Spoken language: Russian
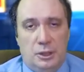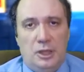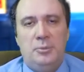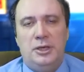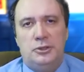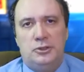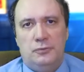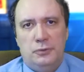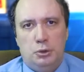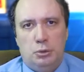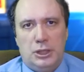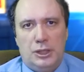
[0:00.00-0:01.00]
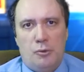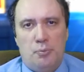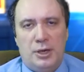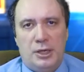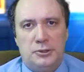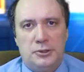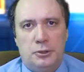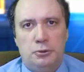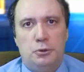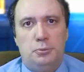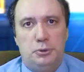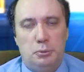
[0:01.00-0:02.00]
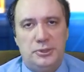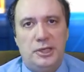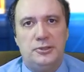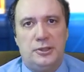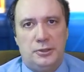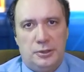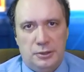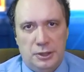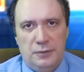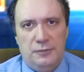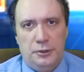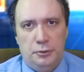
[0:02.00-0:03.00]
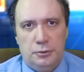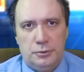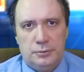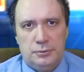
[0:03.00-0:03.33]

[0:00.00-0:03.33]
Имеется в виду, когда он показал ее всю в слезах на видео.